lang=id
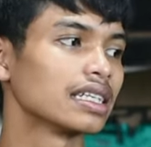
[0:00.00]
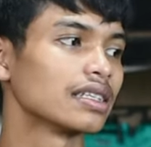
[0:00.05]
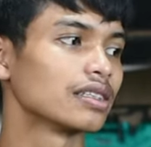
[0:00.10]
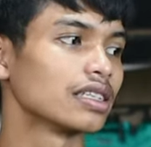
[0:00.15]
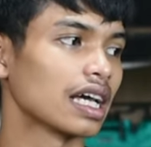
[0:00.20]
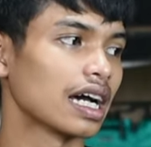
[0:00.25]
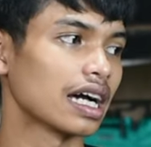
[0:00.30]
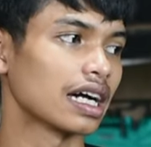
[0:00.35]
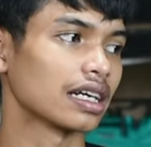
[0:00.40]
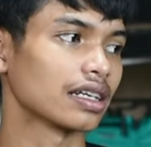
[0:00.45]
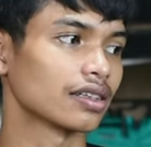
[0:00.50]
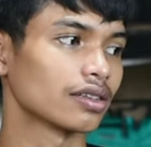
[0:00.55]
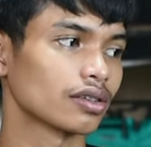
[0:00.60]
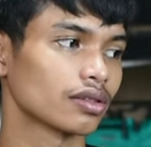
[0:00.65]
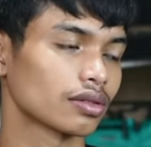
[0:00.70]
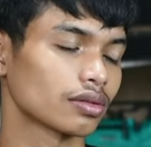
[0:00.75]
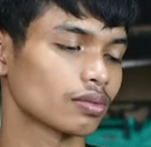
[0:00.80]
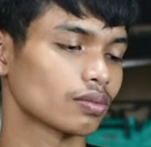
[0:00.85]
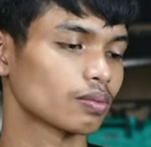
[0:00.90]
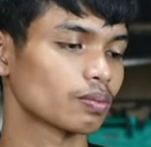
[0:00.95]

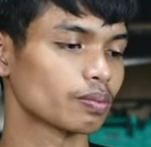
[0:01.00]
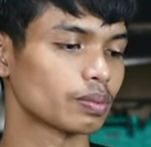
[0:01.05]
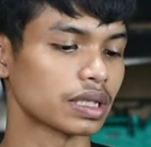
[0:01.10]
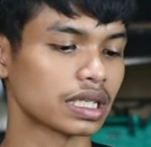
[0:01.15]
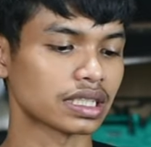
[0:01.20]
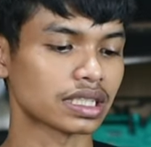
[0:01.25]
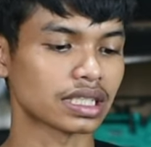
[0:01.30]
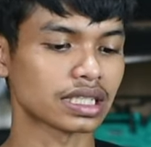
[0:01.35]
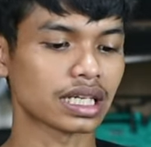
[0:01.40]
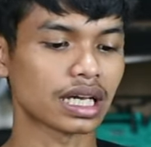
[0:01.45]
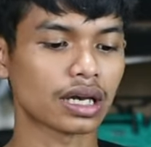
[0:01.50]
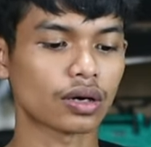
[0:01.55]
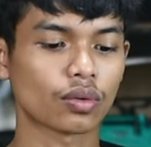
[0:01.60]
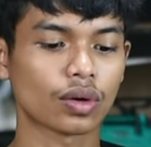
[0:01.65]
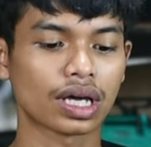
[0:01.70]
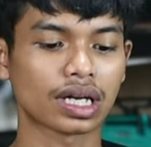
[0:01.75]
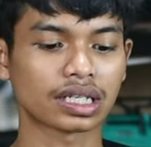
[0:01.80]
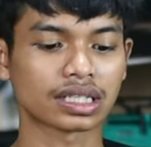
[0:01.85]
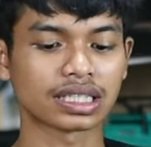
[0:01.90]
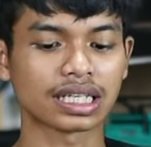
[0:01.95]
yang biasanya
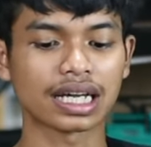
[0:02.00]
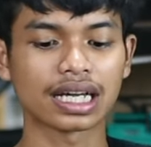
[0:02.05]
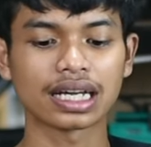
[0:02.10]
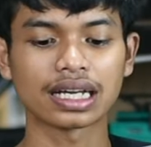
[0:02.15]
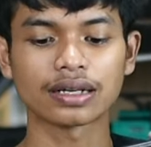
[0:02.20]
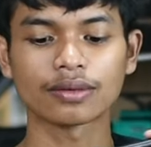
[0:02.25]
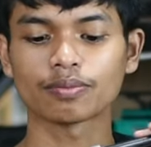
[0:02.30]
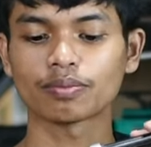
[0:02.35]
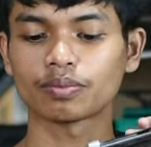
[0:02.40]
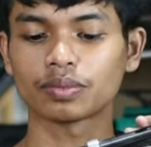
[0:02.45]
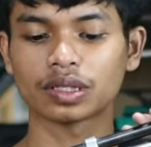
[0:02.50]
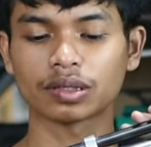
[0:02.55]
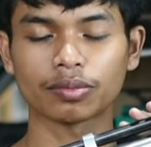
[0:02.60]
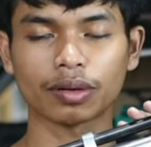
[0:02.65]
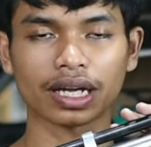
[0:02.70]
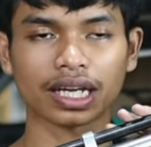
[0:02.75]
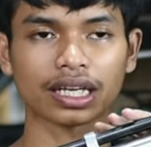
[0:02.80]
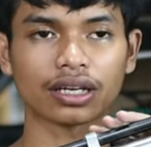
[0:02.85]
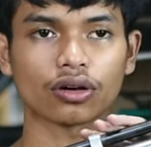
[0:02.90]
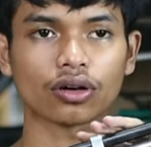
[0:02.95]
luarnya
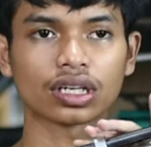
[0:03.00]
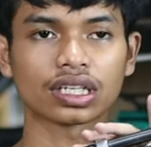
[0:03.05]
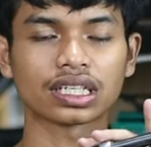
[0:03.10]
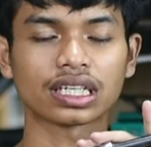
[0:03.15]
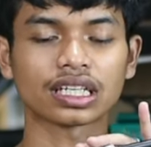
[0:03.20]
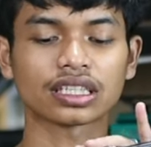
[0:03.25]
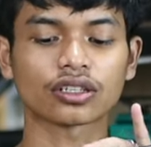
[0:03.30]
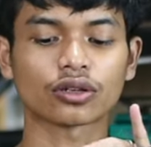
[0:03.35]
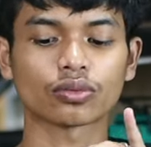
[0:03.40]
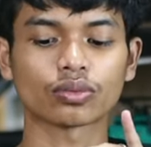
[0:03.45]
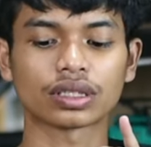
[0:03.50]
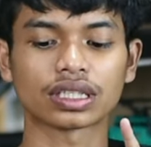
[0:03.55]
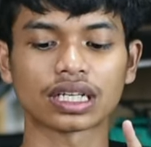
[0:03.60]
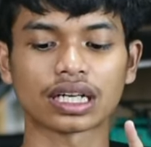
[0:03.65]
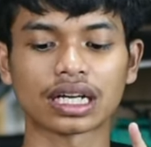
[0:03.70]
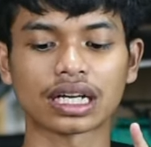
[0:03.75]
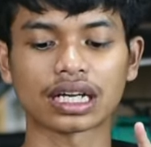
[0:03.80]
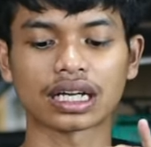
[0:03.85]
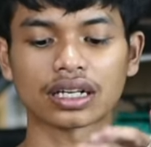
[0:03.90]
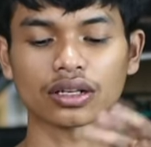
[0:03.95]
dipakai oli atau
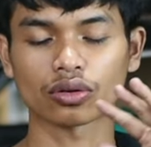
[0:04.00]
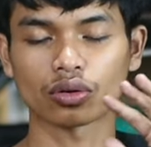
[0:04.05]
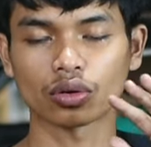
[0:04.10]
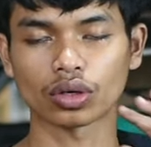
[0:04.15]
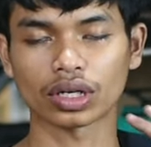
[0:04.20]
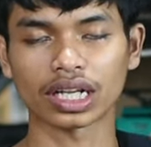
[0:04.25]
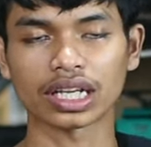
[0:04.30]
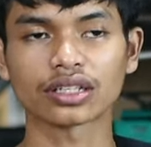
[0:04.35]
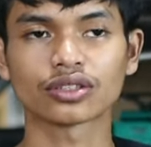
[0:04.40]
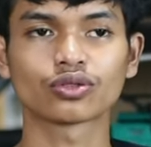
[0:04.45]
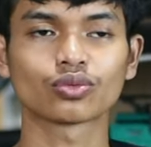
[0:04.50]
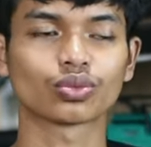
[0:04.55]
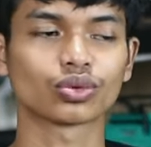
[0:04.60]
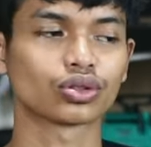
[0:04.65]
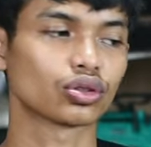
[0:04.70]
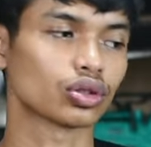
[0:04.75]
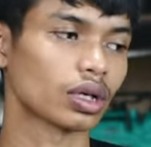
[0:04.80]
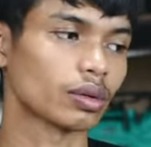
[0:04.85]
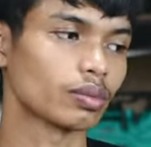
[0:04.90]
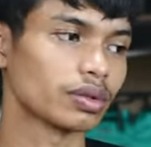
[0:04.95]
minyak goreng pun
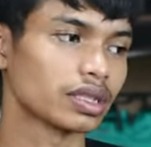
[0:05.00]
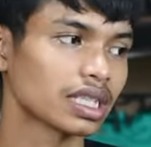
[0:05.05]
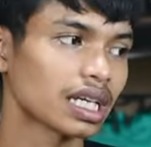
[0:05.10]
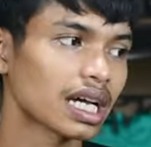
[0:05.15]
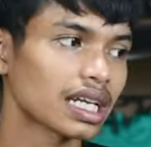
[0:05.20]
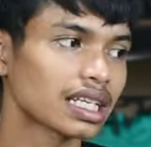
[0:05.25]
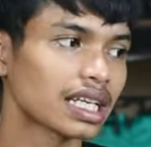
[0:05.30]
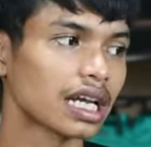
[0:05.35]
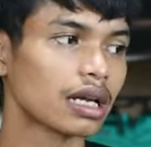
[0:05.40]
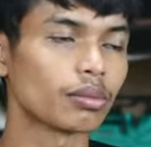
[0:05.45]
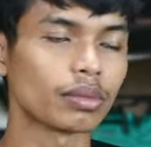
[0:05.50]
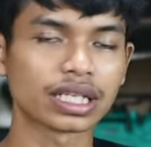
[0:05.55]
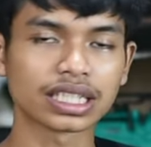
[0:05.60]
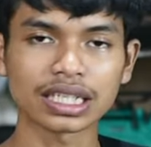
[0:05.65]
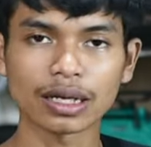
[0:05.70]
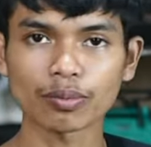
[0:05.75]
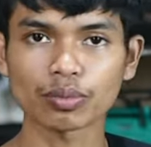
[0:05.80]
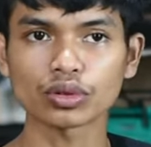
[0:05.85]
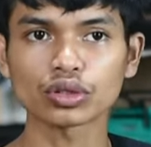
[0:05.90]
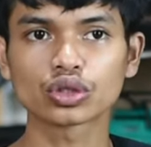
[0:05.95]
juga bisa
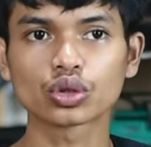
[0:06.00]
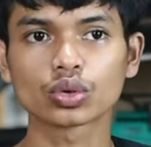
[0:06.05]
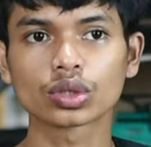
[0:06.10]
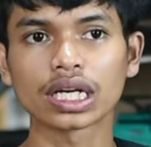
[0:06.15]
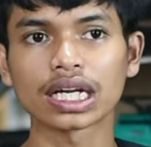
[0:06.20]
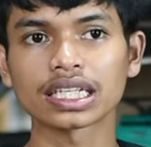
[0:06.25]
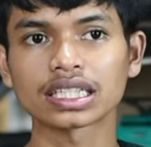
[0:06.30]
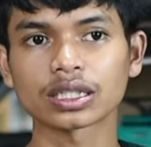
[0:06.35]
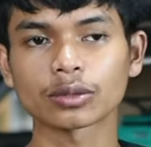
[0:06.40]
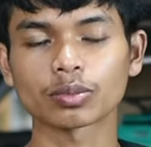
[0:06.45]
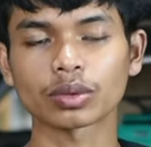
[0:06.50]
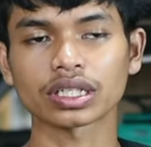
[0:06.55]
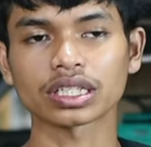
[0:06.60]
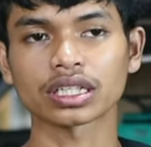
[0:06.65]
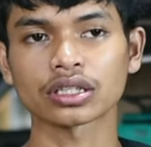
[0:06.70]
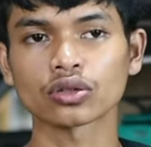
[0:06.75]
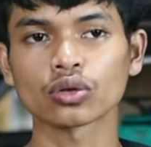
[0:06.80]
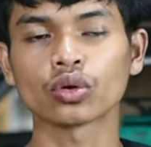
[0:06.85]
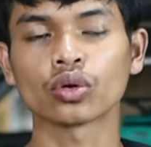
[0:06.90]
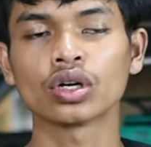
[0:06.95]
dalemannya pun juga seperti
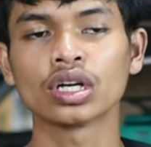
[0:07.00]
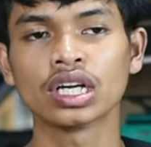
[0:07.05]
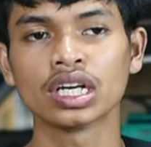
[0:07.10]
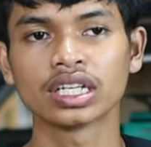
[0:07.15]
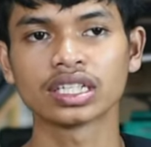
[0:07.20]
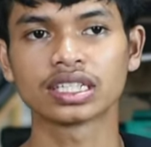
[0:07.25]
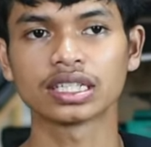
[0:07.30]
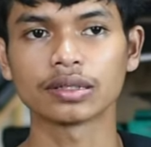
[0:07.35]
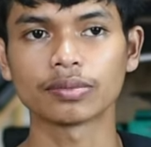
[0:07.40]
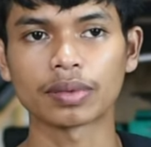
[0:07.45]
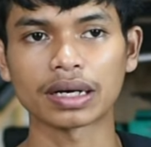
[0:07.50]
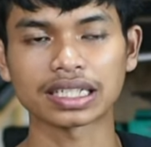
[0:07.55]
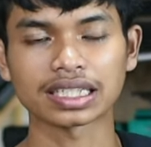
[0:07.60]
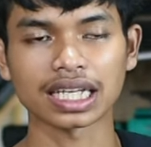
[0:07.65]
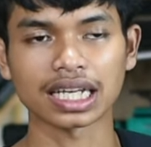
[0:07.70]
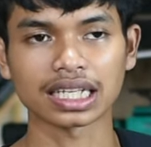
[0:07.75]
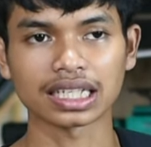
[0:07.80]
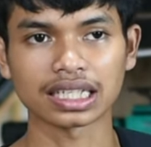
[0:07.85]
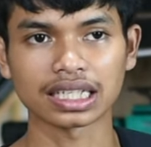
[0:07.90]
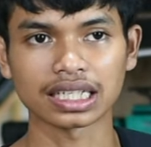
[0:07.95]
itu
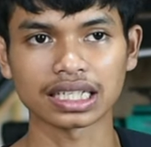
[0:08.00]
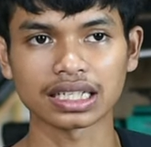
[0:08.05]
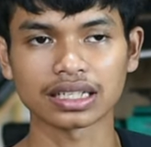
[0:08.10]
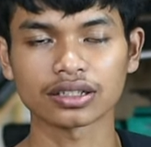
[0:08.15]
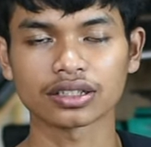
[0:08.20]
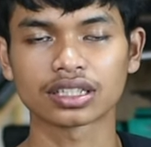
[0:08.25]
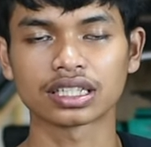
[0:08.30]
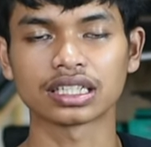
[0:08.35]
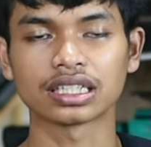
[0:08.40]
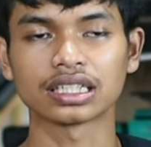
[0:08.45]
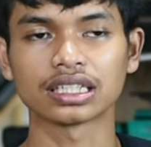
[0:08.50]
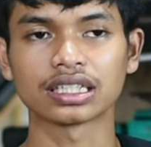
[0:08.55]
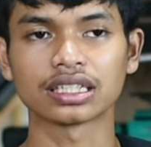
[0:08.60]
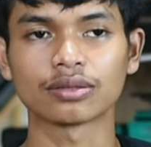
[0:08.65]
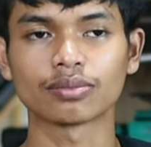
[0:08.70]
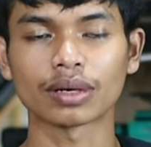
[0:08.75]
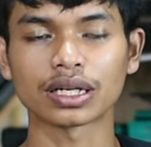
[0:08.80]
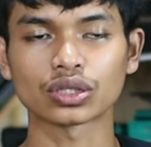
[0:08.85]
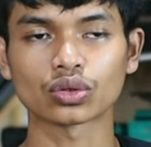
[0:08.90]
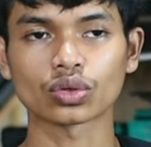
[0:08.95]
dipasangi
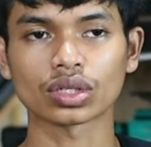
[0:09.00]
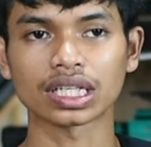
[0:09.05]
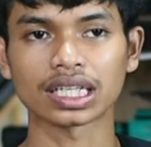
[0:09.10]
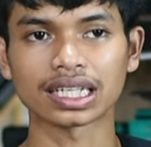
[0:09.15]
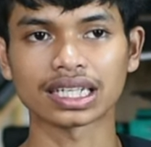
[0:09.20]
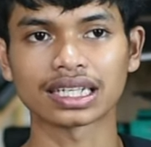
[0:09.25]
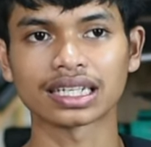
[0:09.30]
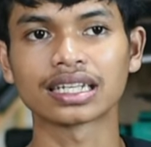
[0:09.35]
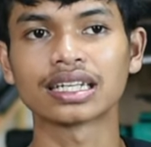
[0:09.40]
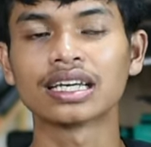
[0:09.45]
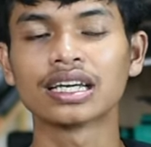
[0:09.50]
dimasukin